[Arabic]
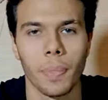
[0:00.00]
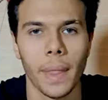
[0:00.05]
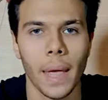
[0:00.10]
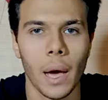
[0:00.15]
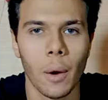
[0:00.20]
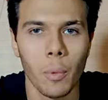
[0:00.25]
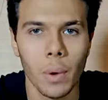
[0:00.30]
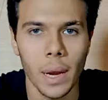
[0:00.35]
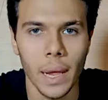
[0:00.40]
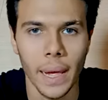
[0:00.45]

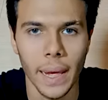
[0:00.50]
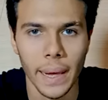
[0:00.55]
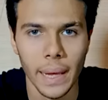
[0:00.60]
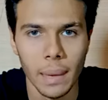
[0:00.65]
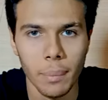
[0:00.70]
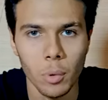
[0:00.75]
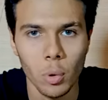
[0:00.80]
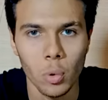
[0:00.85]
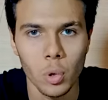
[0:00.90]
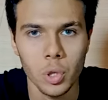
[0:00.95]
اول حاجه
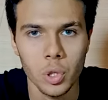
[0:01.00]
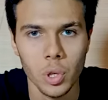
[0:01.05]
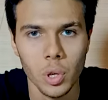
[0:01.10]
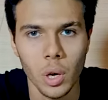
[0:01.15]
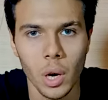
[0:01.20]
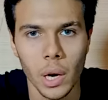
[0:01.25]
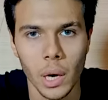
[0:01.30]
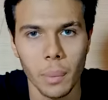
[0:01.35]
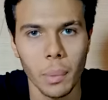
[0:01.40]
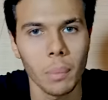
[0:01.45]
بيخش
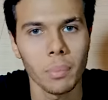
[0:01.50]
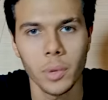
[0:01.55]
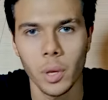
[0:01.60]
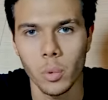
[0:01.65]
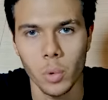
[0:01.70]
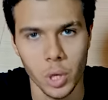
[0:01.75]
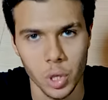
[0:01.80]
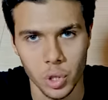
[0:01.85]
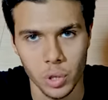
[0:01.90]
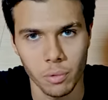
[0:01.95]
كهرباء
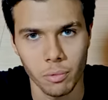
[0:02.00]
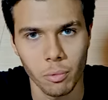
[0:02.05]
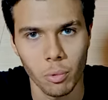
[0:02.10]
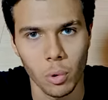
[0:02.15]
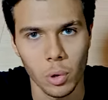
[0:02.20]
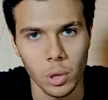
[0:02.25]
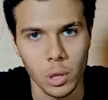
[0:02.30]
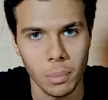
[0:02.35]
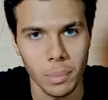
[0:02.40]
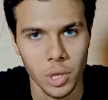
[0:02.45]
220
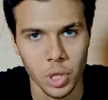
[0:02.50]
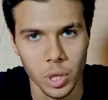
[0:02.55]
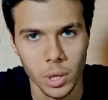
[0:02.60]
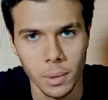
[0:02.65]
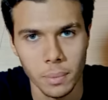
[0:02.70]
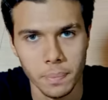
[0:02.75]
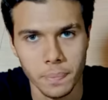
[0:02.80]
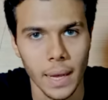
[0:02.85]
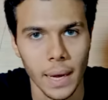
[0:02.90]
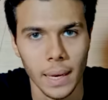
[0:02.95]
فولت ماشي
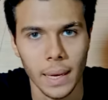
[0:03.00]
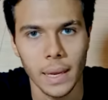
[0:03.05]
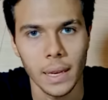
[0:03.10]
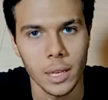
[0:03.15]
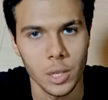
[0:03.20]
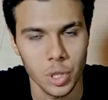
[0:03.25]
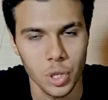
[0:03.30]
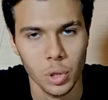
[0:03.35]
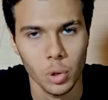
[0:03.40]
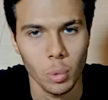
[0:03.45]
داخله
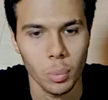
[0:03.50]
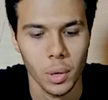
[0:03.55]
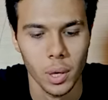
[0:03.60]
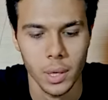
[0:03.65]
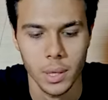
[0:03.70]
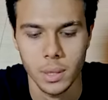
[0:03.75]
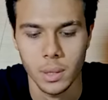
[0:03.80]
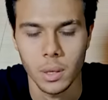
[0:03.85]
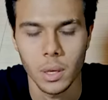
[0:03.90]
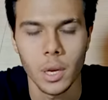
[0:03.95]
الجيت
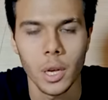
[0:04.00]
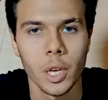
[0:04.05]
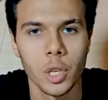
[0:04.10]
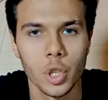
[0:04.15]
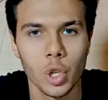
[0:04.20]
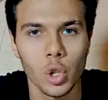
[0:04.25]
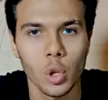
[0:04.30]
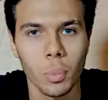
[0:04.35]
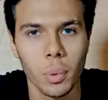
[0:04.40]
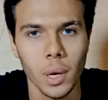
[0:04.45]
نوبلايزر
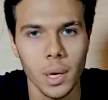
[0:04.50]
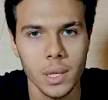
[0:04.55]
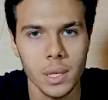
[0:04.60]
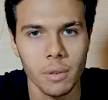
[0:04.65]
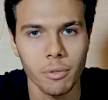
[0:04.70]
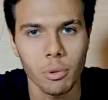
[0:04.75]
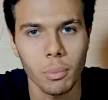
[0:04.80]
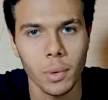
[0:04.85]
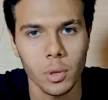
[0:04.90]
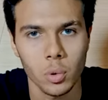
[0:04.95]
الجيت نوبلايزر
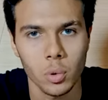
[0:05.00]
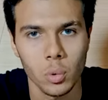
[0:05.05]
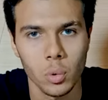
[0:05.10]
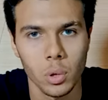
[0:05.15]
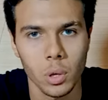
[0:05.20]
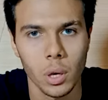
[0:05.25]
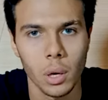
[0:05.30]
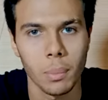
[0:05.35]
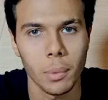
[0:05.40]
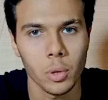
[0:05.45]
فيه موتور
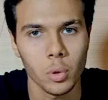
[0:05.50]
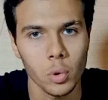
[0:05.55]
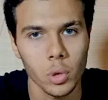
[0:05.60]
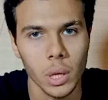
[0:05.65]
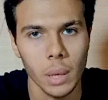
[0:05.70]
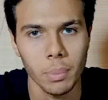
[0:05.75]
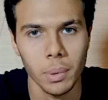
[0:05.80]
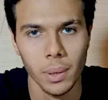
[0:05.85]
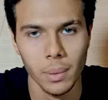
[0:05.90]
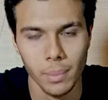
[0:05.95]
الموتور ده
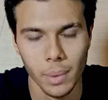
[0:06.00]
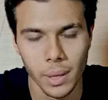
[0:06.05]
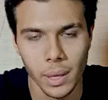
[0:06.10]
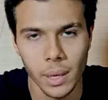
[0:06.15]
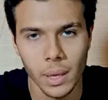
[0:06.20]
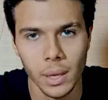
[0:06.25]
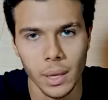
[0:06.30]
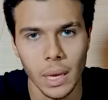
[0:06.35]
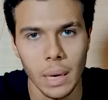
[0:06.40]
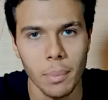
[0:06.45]

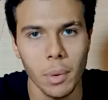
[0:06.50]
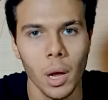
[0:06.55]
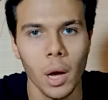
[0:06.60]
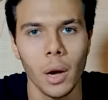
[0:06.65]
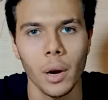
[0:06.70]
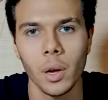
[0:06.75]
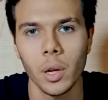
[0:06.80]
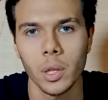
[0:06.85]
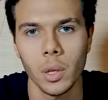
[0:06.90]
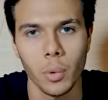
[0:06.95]
بيبتدي يعمل
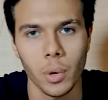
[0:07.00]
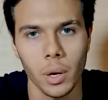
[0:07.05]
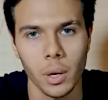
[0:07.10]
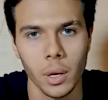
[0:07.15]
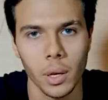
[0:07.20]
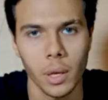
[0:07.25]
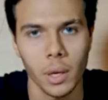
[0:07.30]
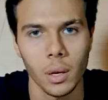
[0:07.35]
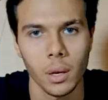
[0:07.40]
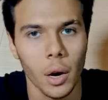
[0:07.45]
حركه
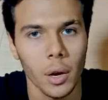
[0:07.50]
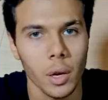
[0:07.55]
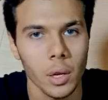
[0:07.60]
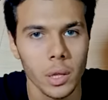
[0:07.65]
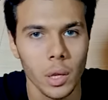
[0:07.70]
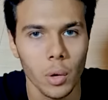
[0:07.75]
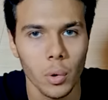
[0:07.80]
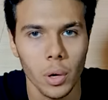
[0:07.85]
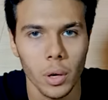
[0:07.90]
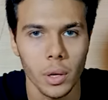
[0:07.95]
دورانيه الحركه
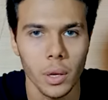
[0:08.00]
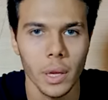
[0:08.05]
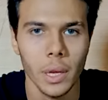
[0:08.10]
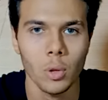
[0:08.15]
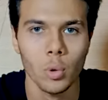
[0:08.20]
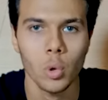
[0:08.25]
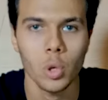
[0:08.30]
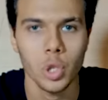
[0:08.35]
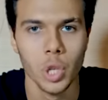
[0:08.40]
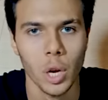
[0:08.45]
الدورانيه
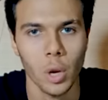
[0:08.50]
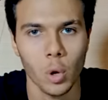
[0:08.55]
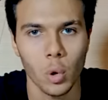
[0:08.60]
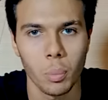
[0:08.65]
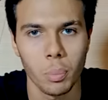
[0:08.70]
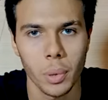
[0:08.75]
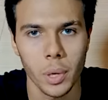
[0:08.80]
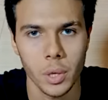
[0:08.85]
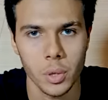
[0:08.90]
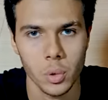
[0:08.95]
تخش على
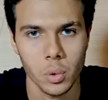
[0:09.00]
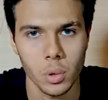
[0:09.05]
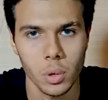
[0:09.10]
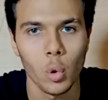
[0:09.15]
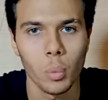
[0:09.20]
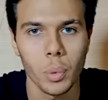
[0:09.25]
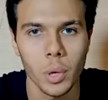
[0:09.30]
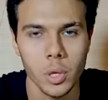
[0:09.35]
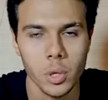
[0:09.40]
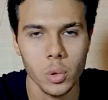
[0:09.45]
كومبريسور
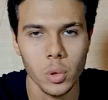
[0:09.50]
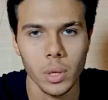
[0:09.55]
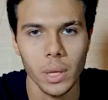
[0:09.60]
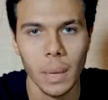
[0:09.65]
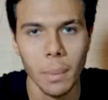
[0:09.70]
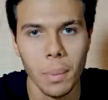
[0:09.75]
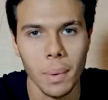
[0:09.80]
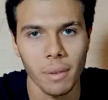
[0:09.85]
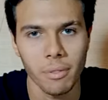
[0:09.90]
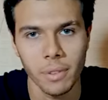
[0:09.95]
الكومبريسور ده
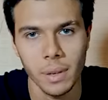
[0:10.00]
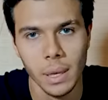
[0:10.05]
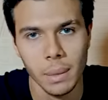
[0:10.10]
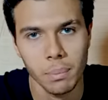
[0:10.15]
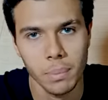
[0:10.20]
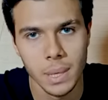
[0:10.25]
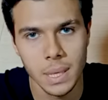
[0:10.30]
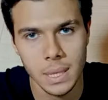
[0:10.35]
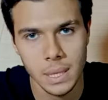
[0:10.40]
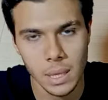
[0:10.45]
بيبقى فيه
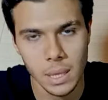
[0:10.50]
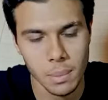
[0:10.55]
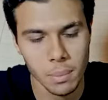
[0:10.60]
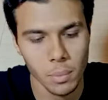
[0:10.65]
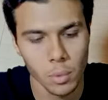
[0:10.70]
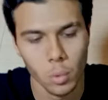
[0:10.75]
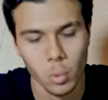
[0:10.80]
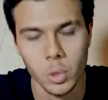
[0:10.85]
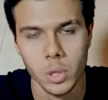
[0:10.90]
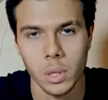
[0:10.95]
بيستن
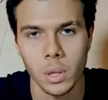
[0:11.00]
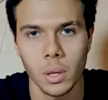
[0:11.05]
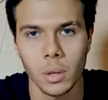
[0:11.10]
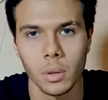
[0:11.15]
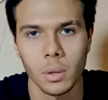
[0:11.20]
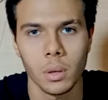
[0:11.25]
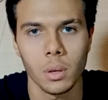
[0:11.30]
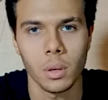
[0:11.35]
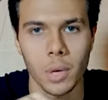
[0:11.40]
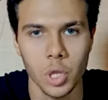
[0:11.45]

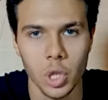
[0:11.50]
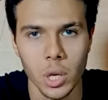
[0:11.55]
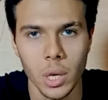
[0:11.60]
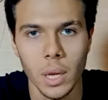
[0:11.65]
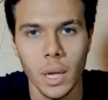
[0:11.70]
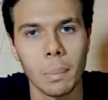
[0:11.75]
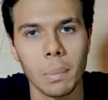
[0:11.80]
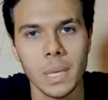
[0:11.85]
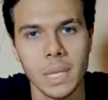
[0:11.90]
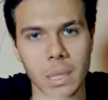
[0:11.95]
وسلندر ماشي
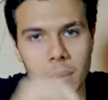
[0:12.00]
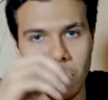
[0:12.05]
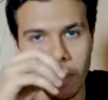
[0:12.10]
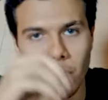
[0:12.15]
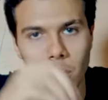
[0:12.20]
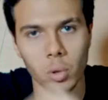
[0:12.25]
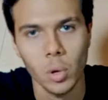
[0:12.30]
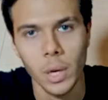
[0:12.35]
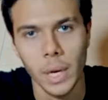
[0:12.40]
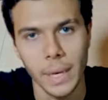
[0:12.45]
البيستن
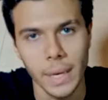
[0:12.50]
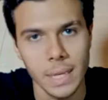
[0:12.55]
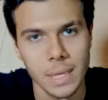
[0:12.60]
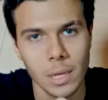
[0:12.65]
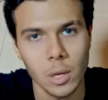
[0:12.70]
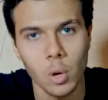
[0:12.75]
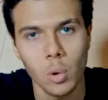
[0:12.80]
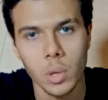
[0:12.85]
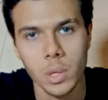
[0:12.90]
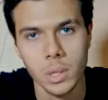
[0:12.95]
بيبقى طالع
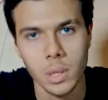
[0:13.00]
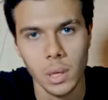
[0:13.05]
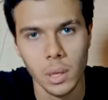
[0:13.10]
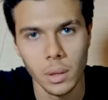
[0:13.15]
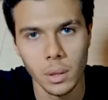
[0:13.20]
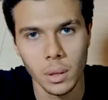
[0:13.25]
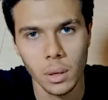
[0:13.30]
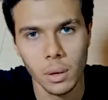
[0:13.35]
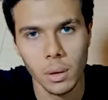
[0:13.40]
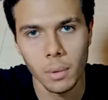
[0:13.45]
نازل جوه
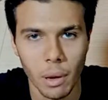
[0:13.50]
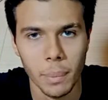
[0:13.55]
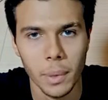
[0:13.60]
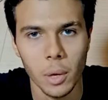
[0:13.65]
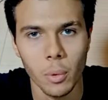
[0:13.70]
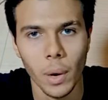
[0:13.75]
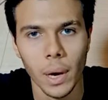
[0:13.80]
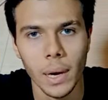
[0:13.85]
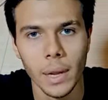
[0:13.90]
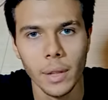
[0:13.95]
السلندر
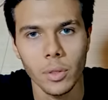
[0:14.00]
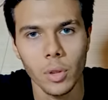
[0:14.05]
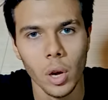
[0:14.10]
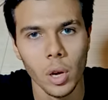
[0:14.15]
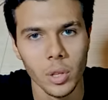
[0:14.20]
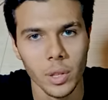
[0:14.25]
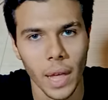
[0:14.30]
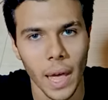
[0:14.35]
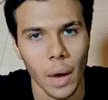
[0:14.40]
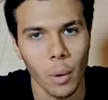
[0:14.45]
فبيولد
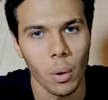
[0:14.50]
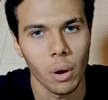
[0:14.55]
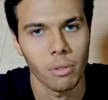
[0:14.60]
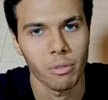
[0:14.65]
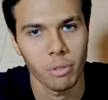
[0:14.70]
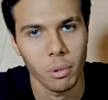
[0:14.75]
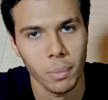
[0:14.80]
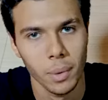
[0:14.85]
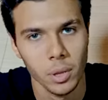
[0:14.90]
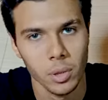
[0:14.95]
ضغط هواء
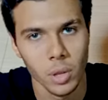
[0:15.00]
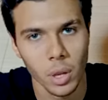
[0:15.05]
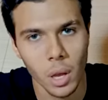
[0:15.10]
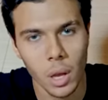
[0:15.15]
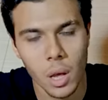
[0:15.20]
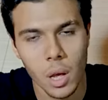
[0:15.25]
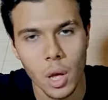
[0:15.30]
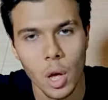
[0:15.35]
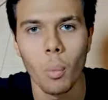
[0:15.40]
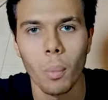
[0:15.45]
في
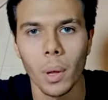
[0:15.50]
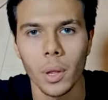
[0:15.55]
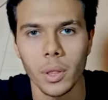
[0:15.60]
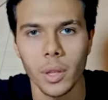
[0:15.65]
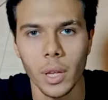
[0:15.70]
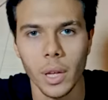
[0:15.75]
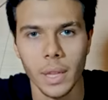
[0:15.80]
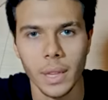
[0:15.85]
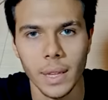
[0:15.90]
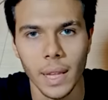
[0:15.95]
منطقه
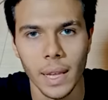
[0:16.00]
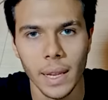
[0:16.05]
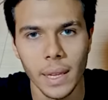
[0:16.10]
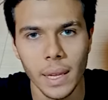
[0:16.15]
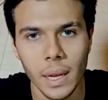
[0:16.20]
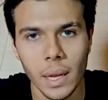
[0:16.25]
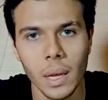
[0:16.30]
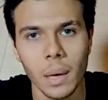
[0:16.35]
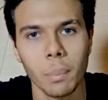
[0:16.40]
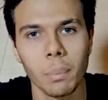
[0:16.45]
والمنطقه
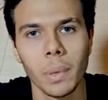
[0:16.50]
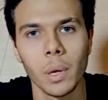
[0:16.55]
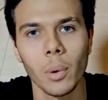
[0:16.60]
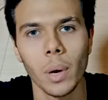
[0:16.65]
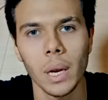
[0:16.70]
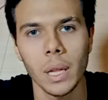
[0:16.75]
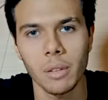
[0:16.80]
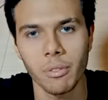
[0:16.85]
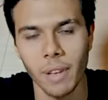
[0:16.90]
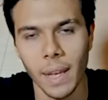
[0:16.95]
الثانيه
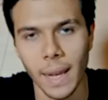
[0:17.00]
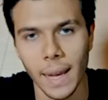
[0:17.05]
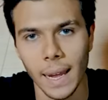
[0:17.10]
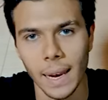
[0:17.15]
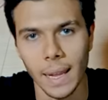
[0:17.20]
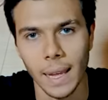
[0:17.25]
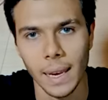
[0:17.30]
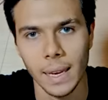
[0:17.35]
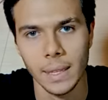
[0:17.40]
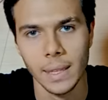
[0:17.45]
بيولد فيها
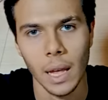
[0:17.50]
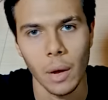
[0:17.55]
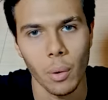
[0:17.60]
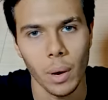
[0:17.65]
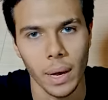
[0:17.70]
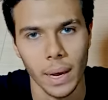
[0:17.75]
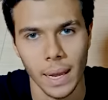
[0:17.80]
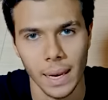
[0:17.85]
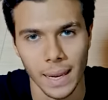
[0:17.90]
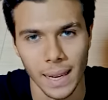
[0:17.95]
خلخله هواء
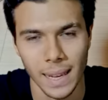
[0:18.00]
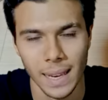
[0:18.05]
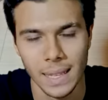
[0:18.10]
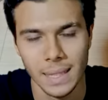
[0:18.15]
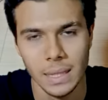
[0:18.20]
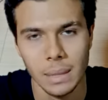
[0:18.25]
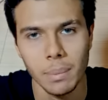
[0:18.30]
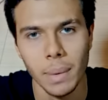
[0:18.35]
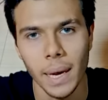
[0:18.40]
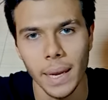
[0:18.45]
الخلخله
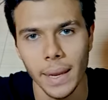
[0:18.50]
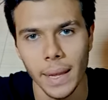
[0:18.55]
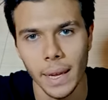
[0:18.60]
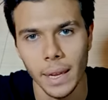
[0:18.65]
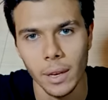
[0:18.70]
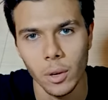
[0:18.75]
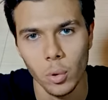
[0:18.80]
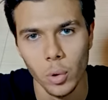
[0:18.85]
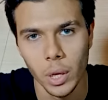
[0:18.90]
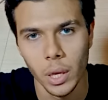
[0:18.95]
دي معناها
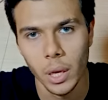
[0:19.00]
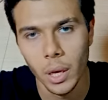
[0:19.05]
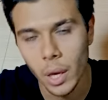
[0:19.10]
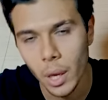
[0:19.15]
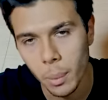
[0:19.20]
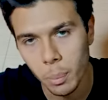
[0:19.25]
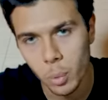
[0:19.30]
انه ايه